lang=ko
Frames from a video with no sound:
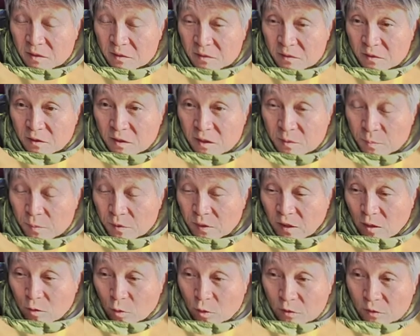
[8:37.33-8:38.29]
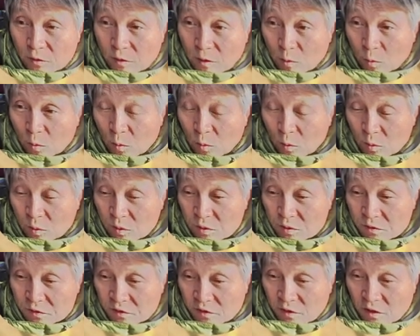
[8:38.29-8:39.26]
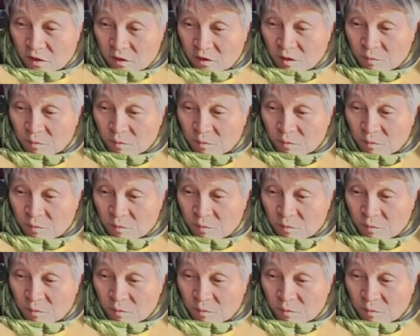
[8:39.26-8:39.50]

뜻깊은 하루였다고 그런 생각합니다.